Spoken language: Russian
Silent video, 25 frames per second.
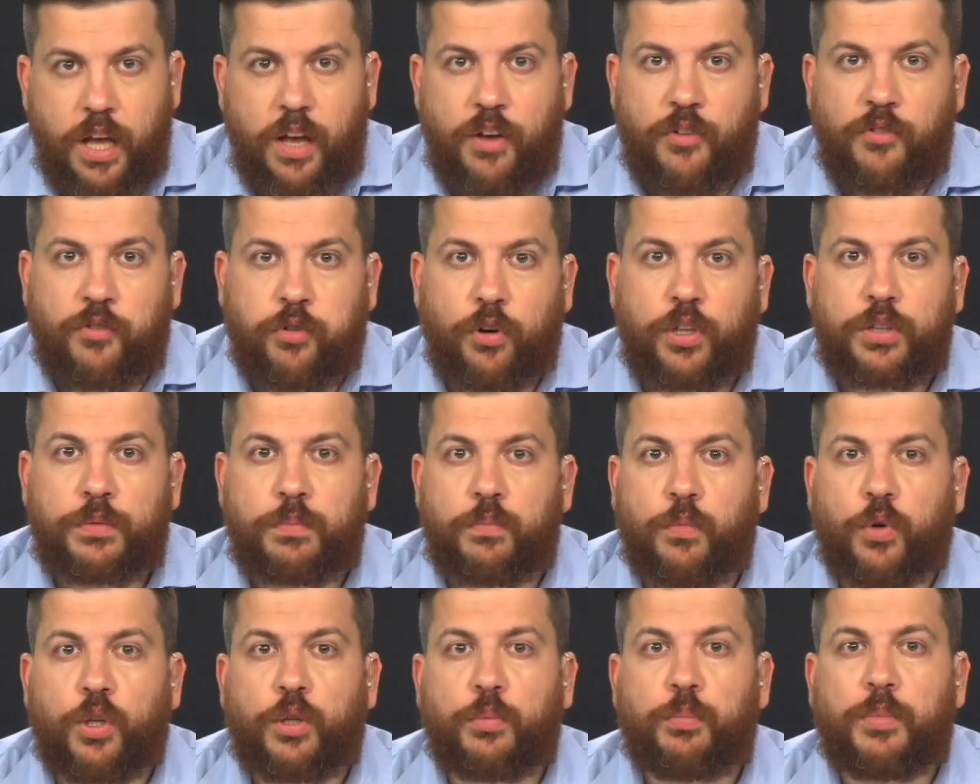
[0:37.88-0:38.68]
Вот,
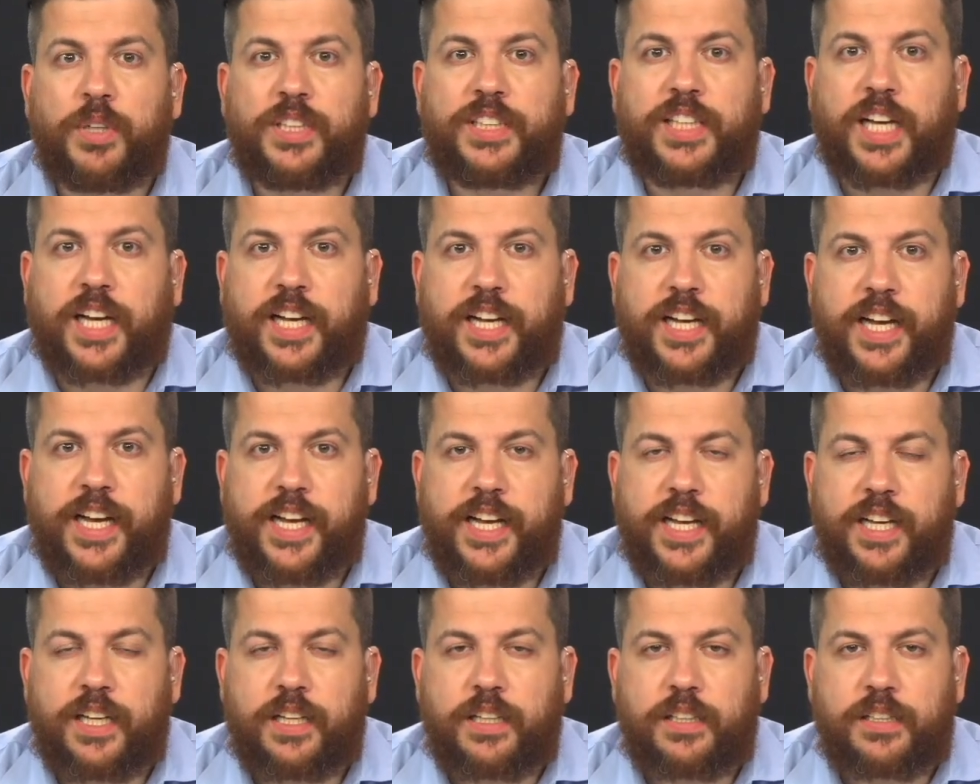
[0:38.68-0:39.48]
мол, мы
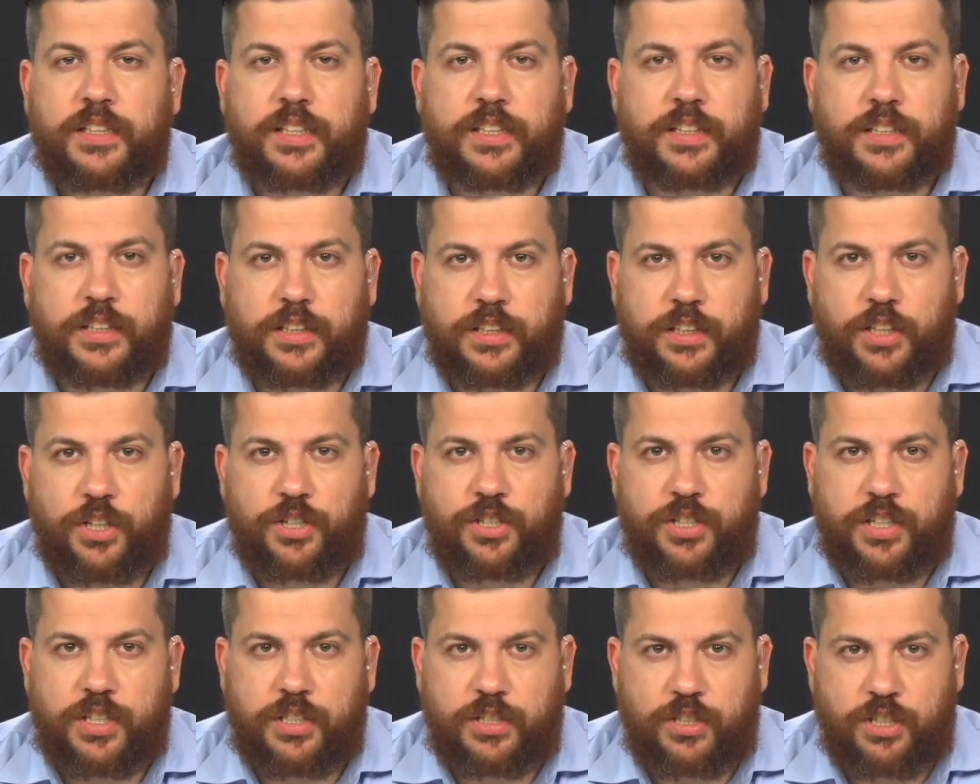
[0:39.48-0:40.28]
такая
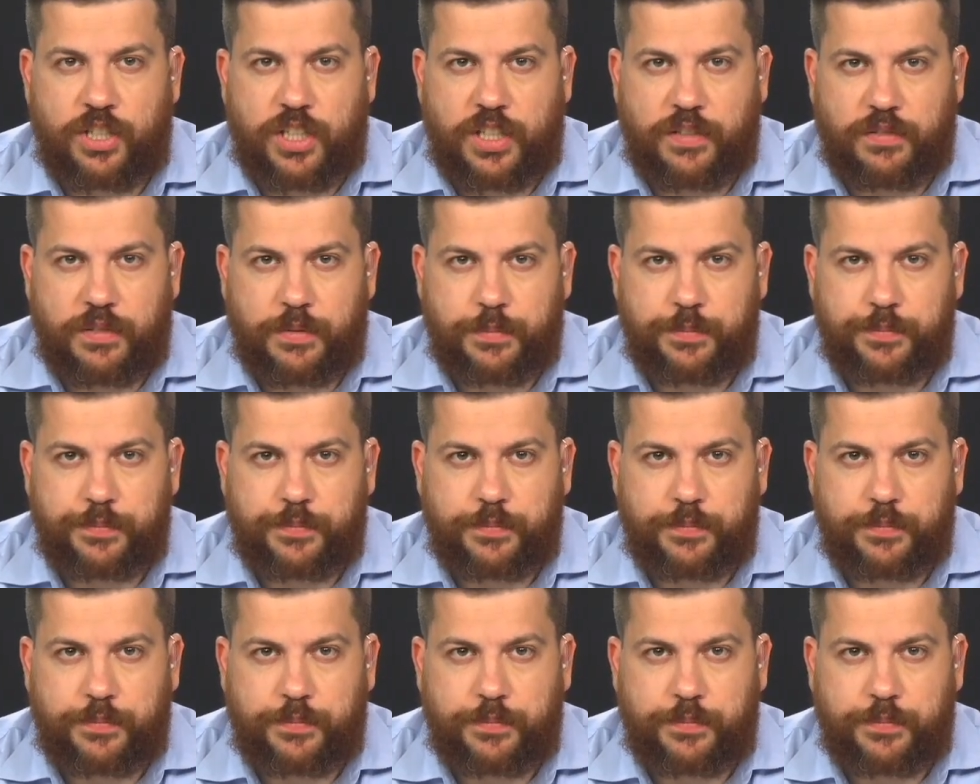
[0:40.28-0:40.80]
технологическая держава.